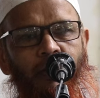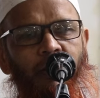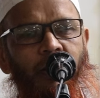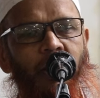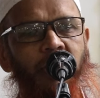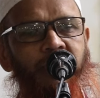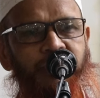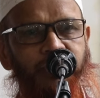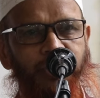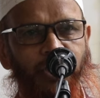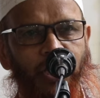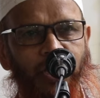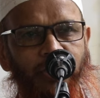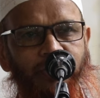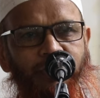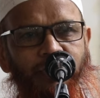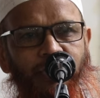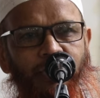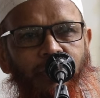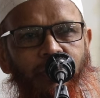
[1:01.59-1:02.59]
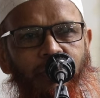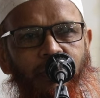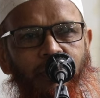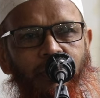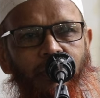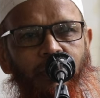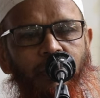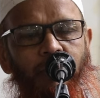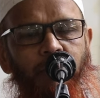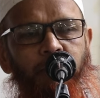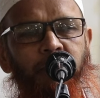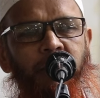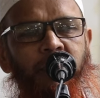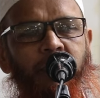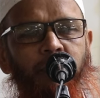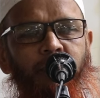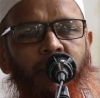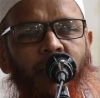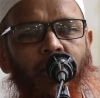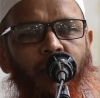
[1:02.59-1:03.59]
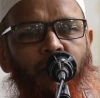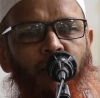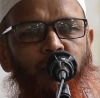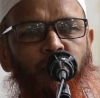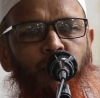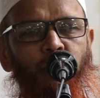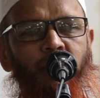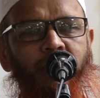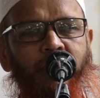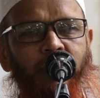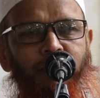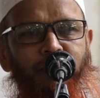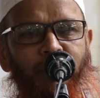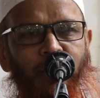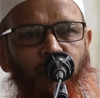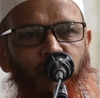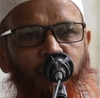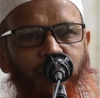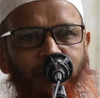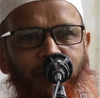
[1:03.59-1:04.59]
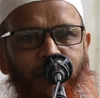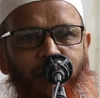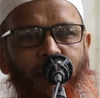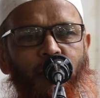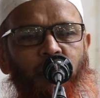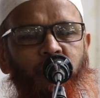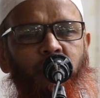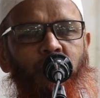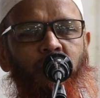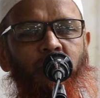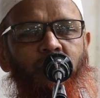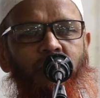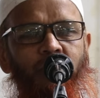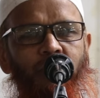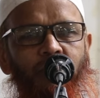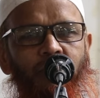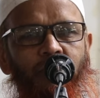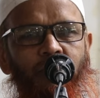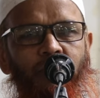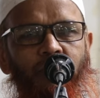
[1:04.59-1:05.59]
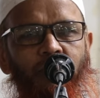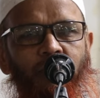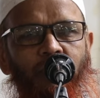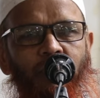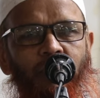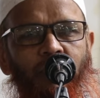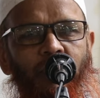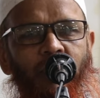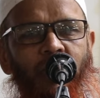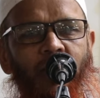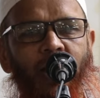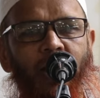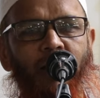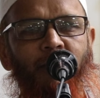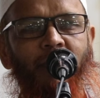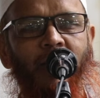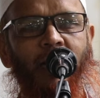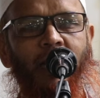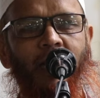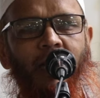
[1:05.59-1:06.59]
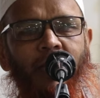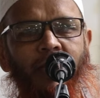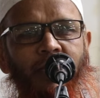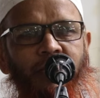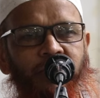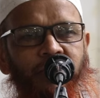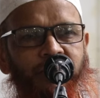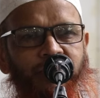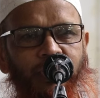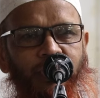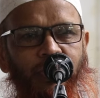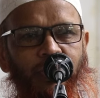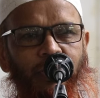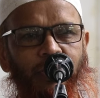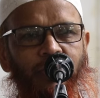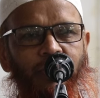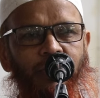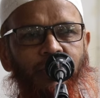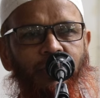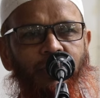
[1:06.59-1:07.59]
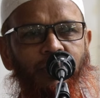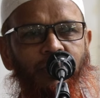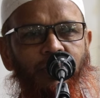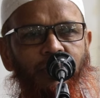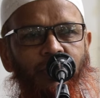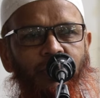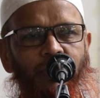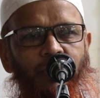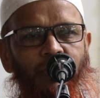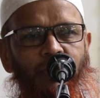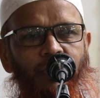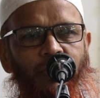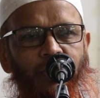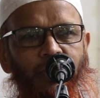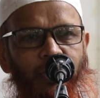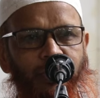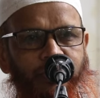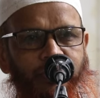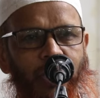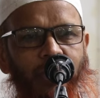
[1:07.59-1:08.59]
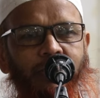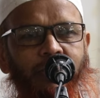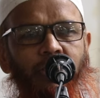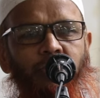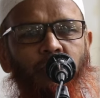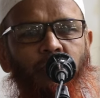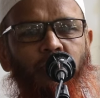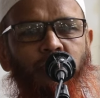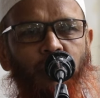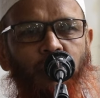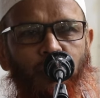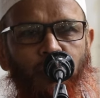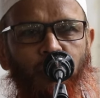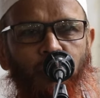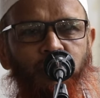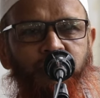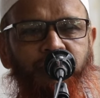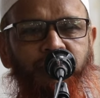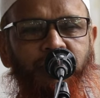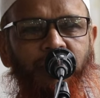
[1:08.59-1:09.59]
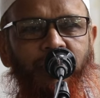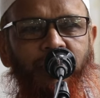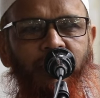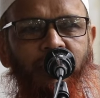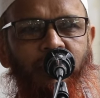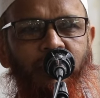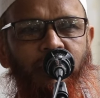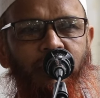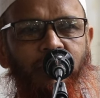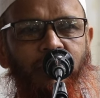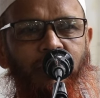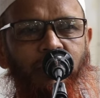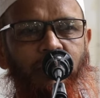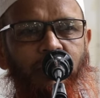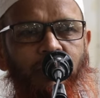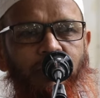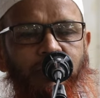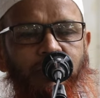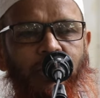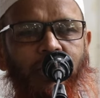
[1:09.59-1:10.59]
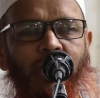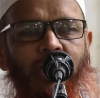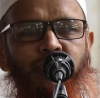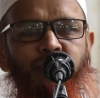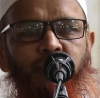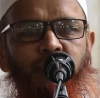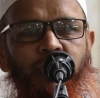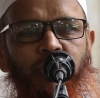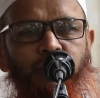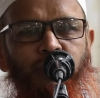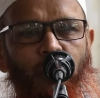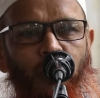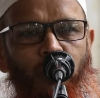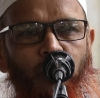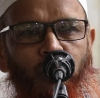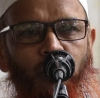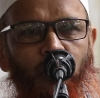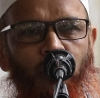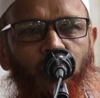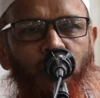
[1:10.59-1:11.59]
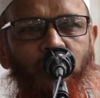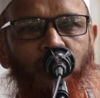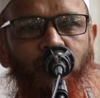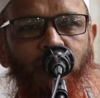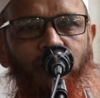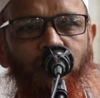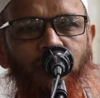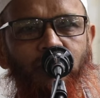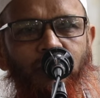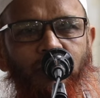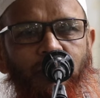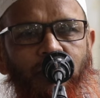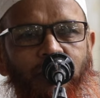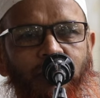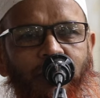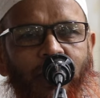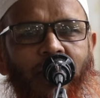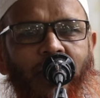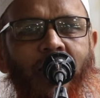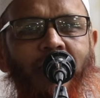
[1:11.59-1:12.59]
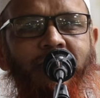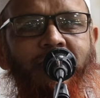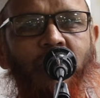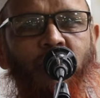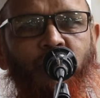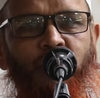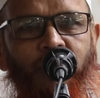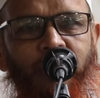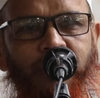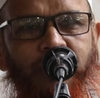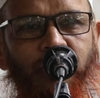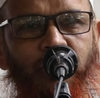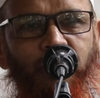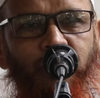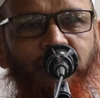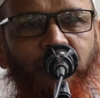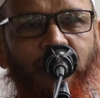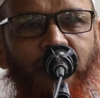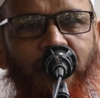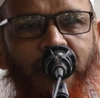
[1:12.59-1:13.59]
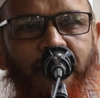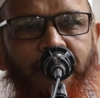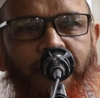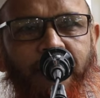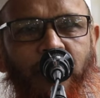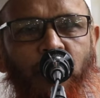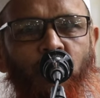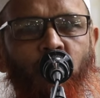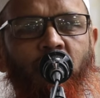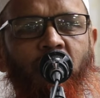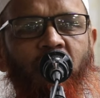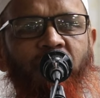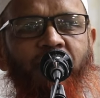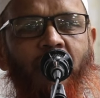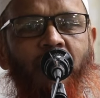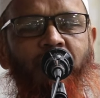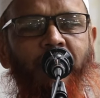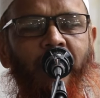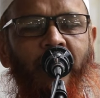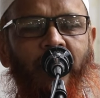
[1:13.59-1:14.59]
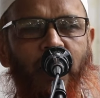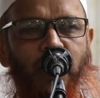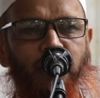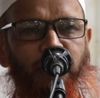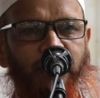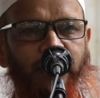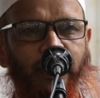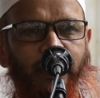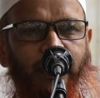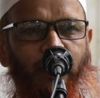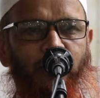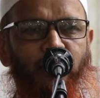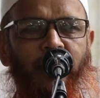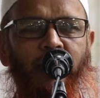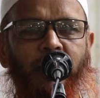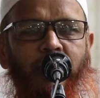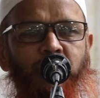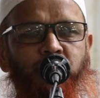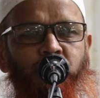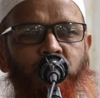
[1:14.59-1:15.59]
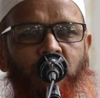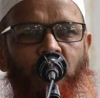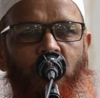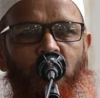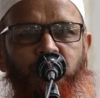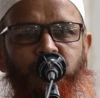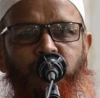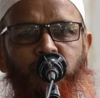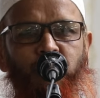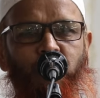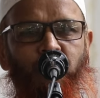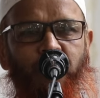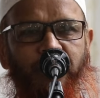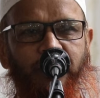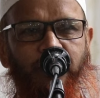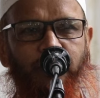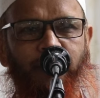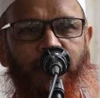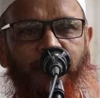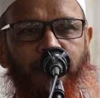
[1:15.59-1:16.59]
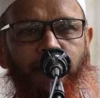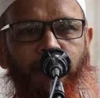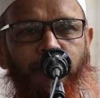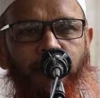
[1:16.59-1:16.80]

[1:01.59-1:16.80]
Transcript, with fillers: রাশিয়া আছে পৃথিবী এখন দুইটি মেরুতে বিভক্ত আমরা এদেশের নির্যাতিত জনগোষ্ঠী যে রাজনৈতিক দলগুলো তারা আশা করেছিল যে ইউরোপ আমেরিকা আমাদেরকে অনেক কিছু অর্জন করে দিবে